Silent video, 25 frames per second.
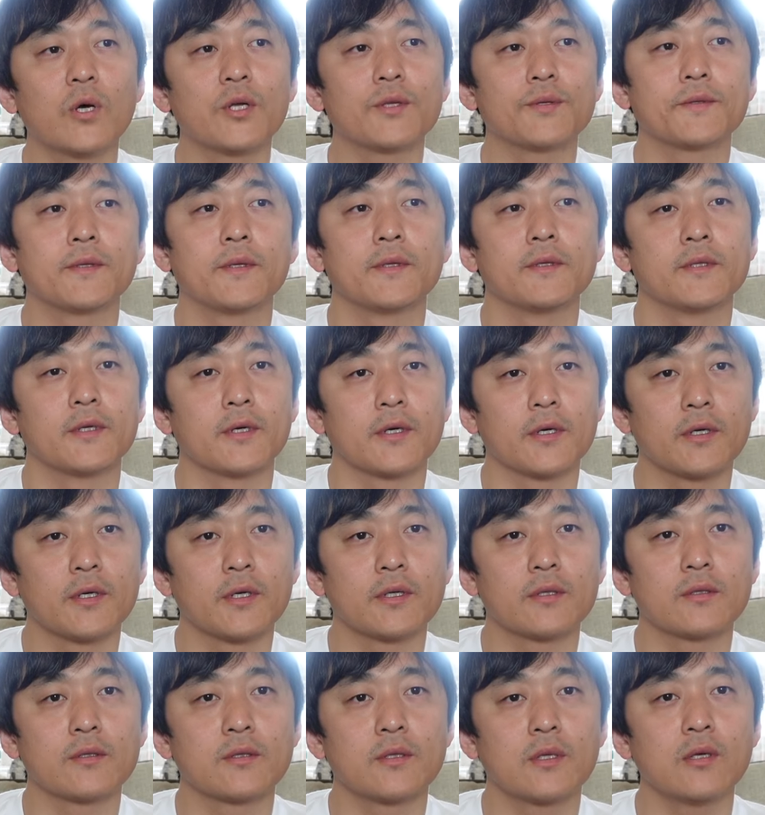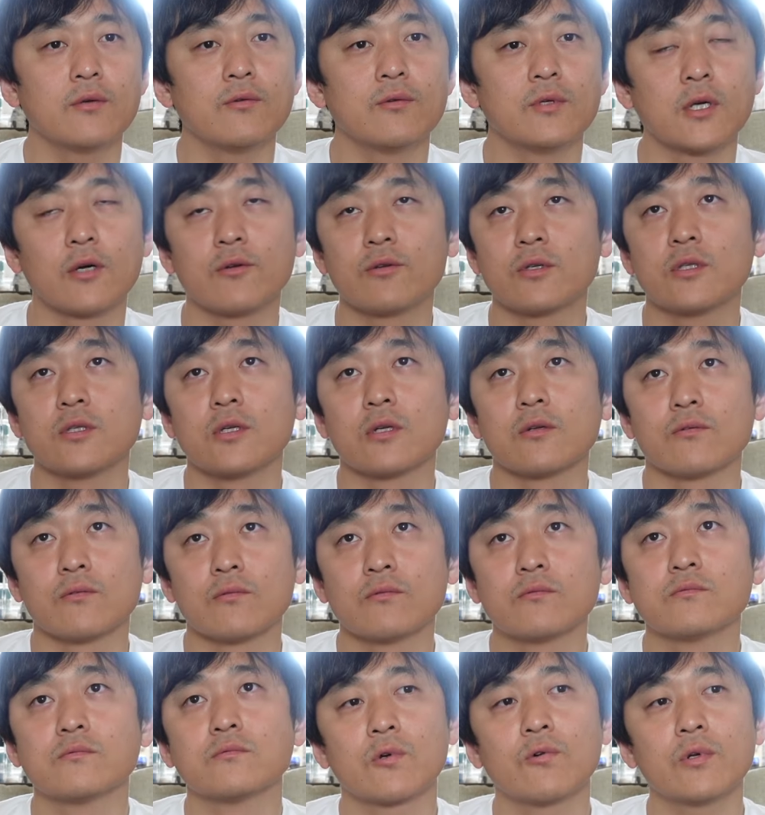張ってんだからっていうやる気なのよ
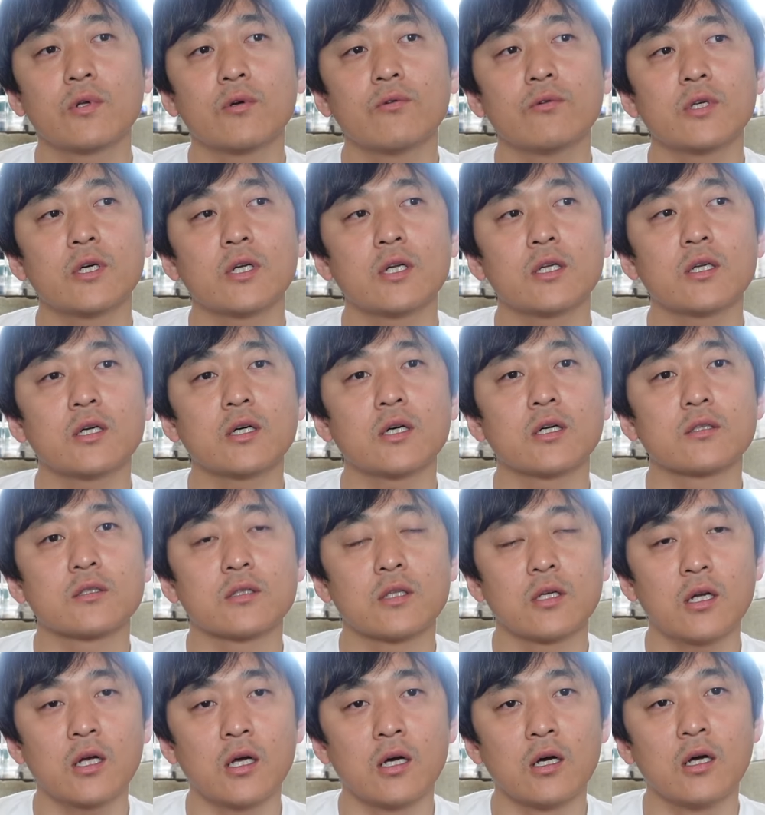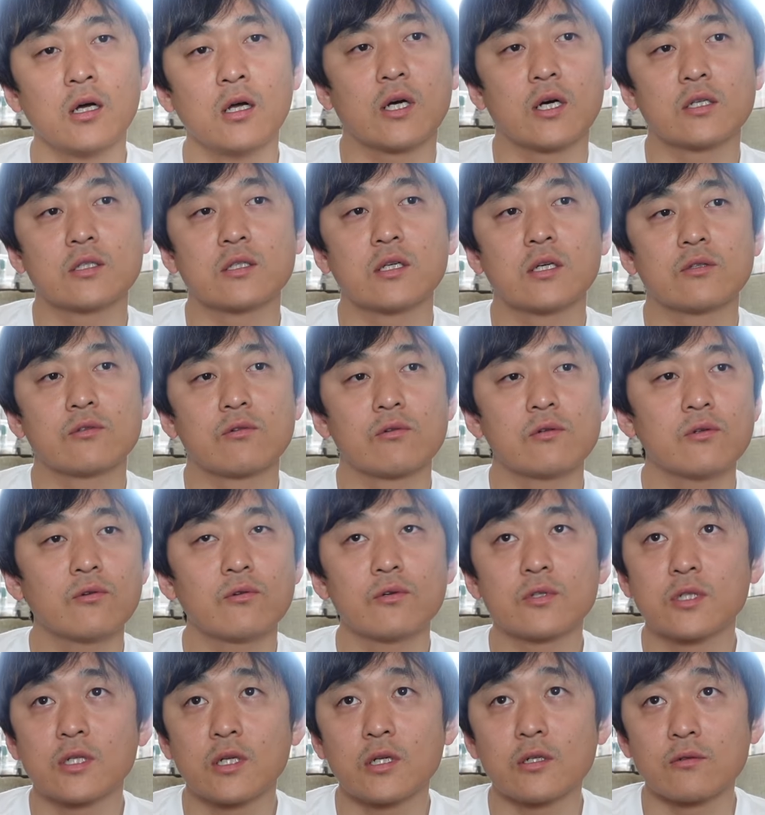これをやらなかったら会社で取り
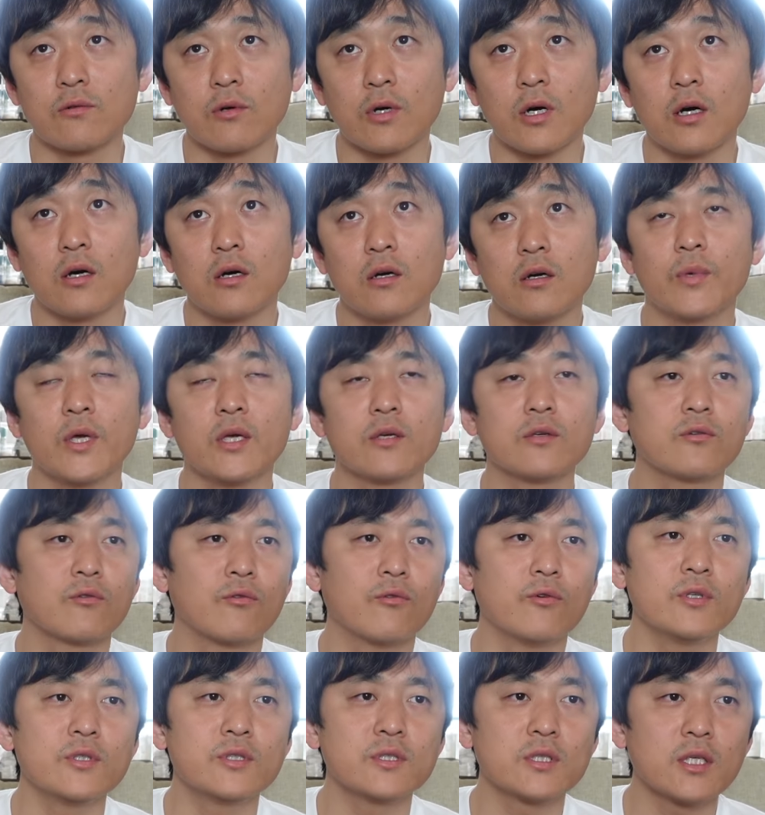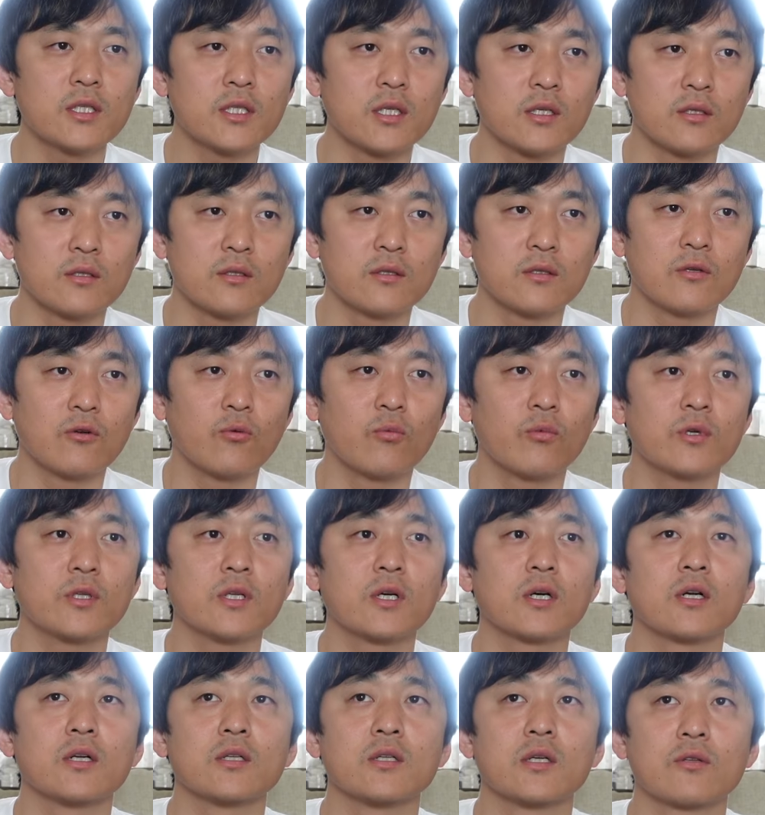残されるとか勉強追いつけないって思い
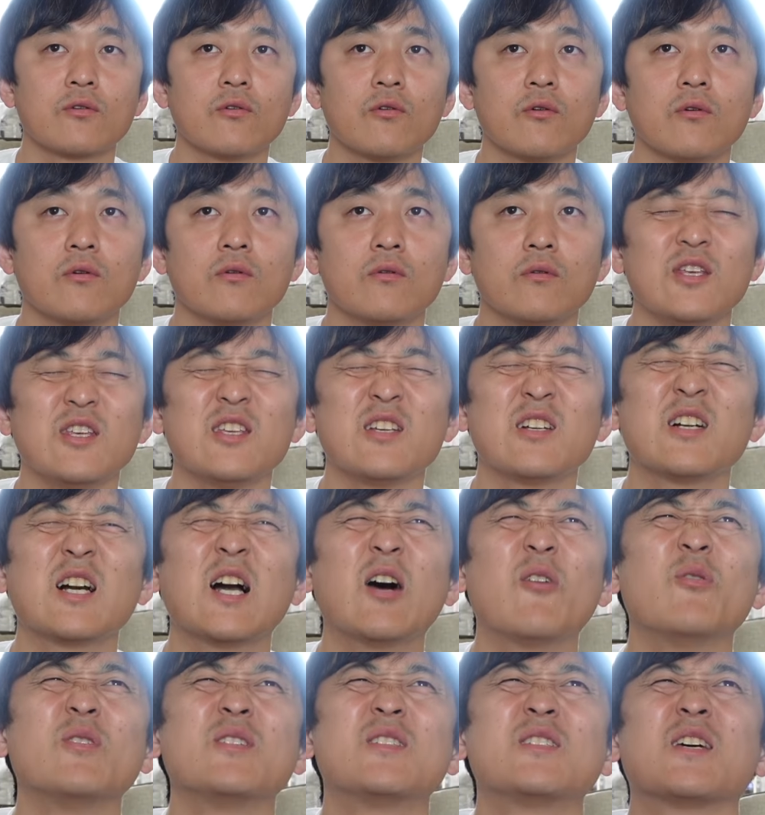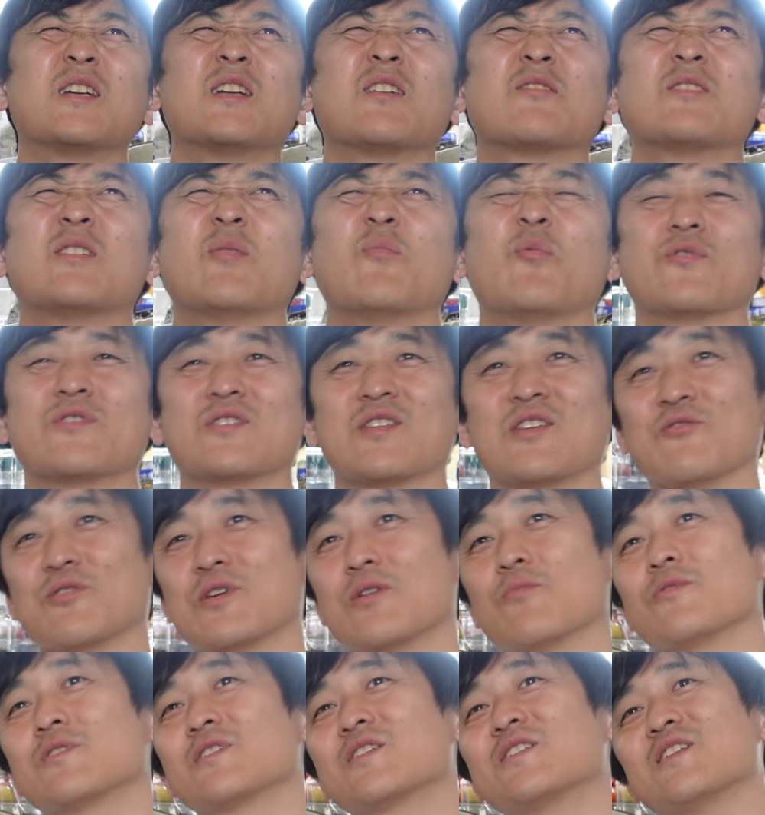ながらだと3日追いつけなくてもっていう
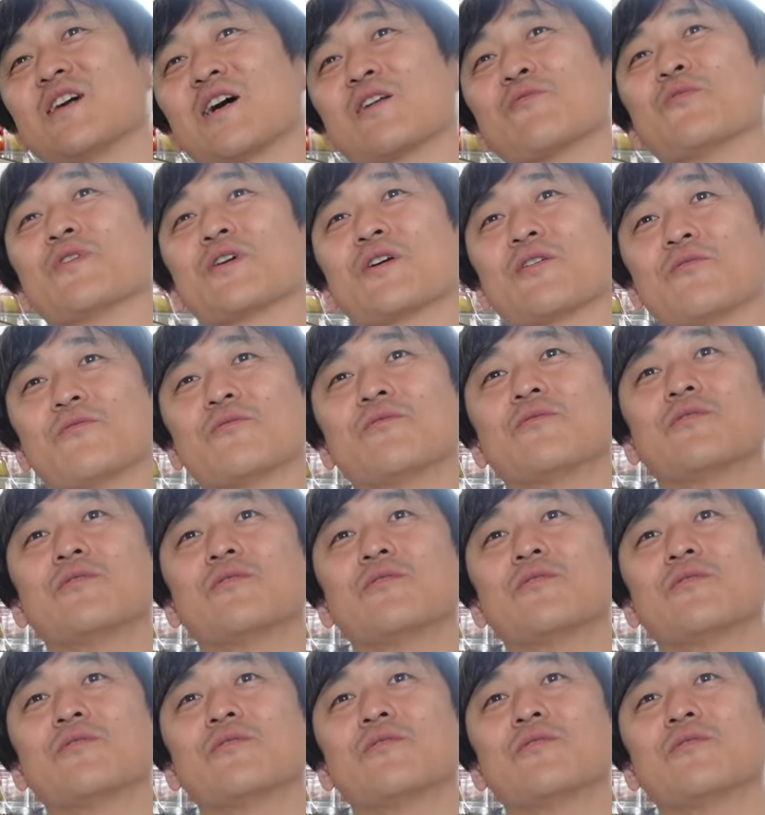気持ちになるわけよ、